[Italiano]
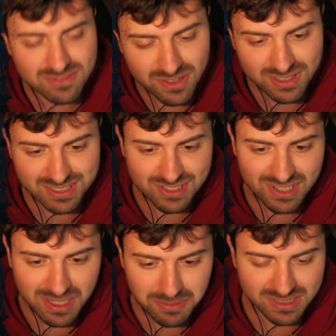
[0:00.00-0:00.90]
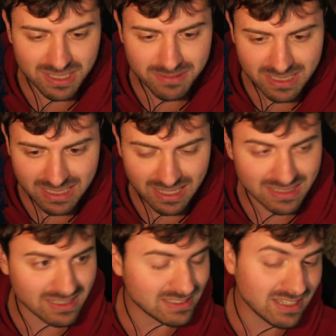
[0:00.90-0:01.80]
forse ce la portiamo a
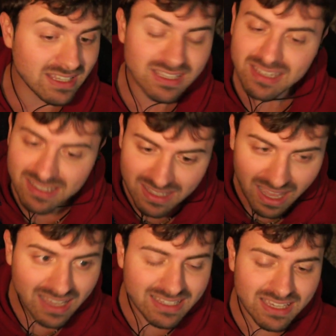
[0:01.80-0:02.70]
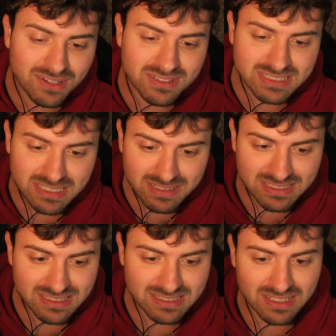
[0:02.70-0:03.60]
casa. Se anche in questa
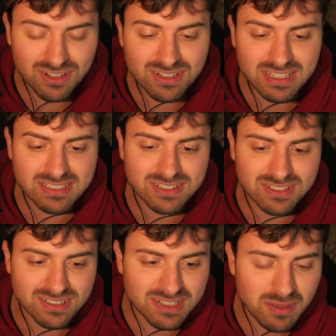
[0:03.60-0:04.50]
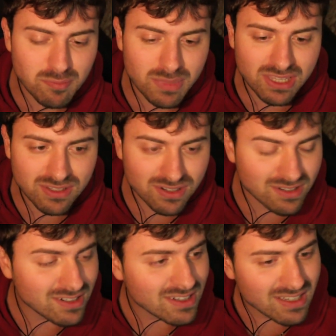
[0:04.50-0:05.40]
partita non riescono nemmeno
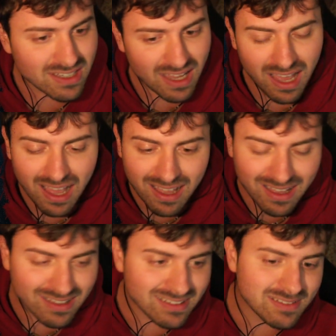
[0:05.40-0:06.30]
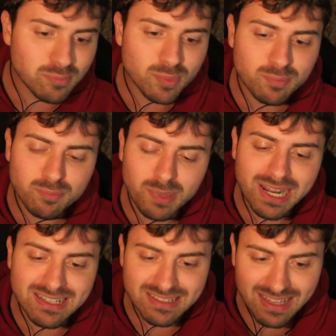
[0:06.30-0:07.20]
a
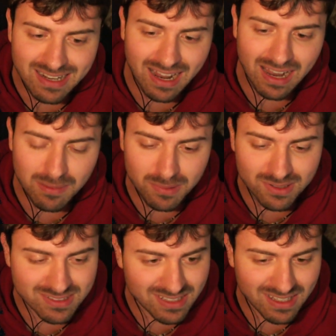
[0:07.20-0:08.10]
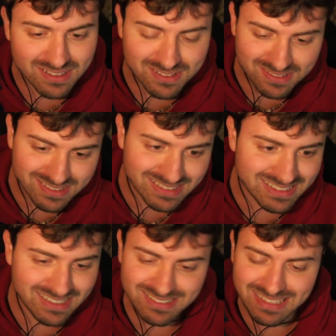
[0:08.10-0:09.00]
prenderla la porta,
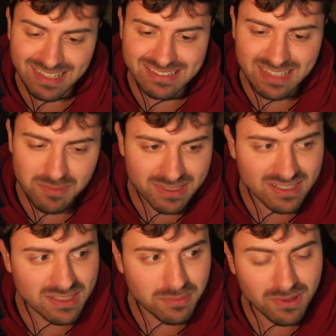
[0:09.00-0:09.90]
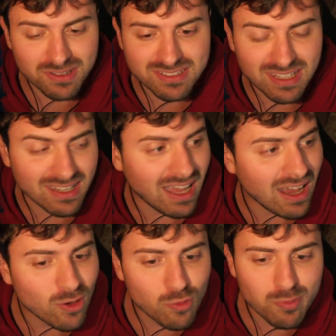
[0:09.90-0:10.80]
7 metri di porta, a
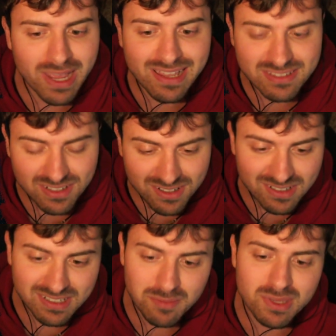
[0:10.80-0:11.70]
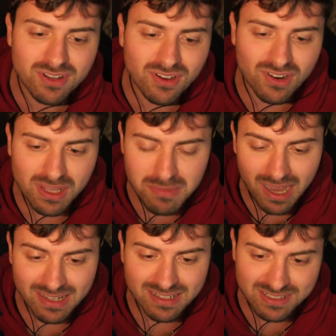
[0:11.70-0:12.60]
un metro, nemmeno con le
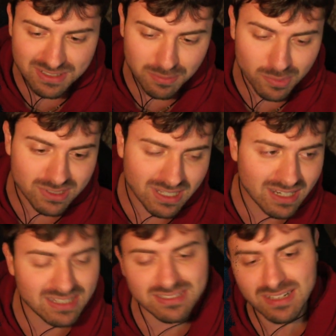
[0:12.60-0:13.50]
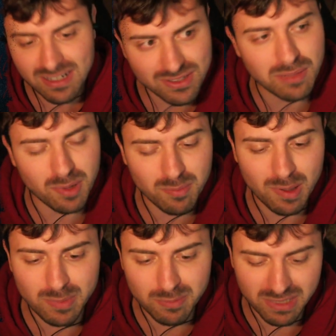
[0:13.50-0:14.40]
mani riescono a buttarla dentro, allora
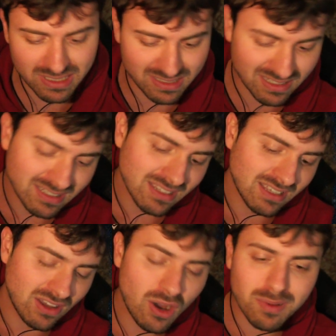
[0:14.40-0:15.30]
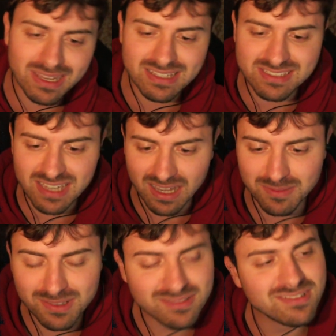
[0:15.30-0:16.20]
probabilmente o
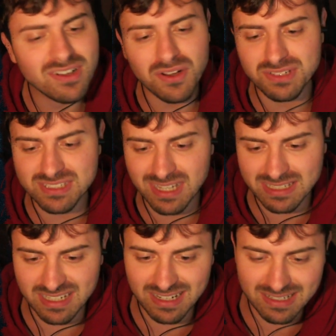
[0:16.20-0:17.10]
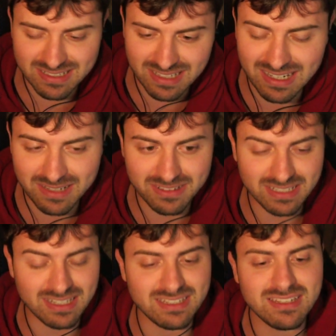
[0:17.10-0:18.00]
pareggiamo o vince la Salernitana
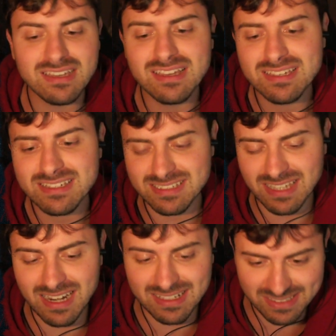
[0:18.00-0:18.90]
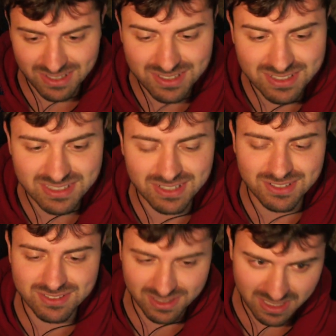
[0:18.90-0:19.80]
perché ci sarà il solito
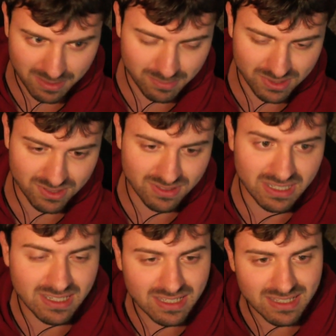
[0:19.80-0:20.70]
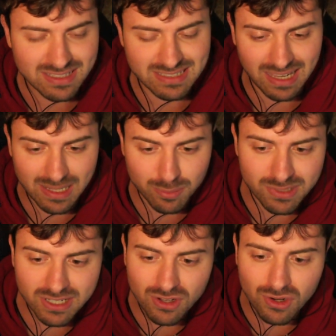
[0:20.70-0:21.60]
secondo tempo dove sale
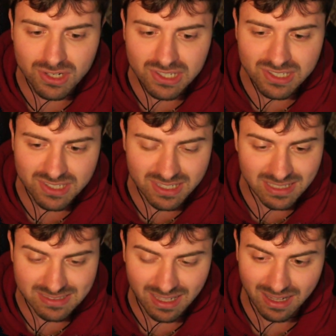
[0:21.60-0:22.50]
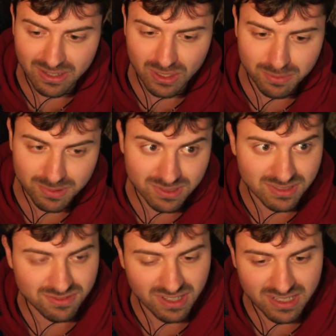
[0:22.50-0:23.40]
pure Gollini in attacco pur di
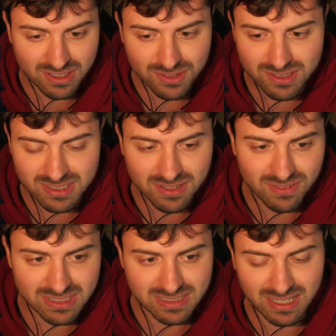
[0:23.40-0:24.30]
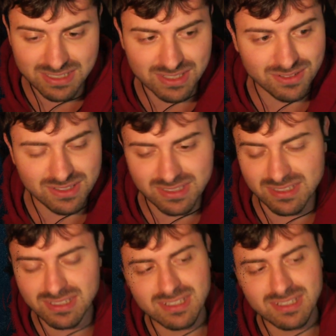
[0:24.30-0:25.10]
fare il gol del vantaggio e quindi